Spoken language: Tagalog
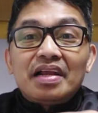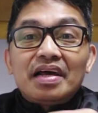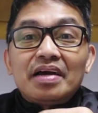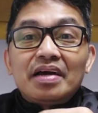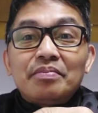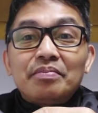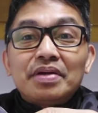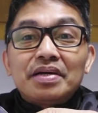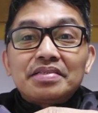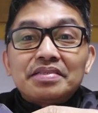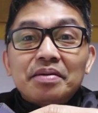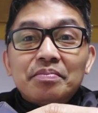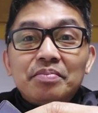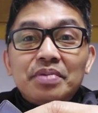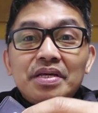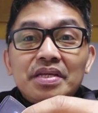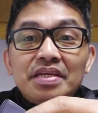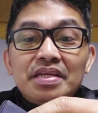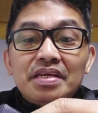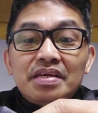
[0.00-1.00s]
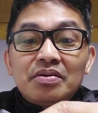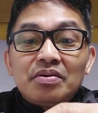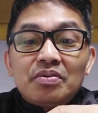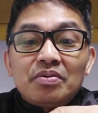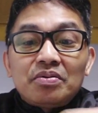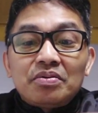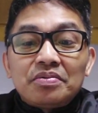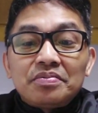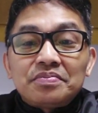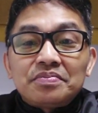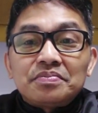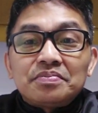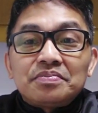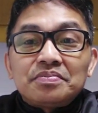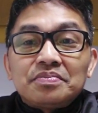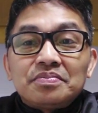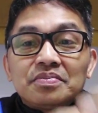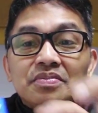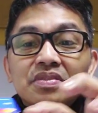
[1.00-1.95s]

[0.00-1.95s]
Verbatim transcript: I'm not a BDO. Hmm.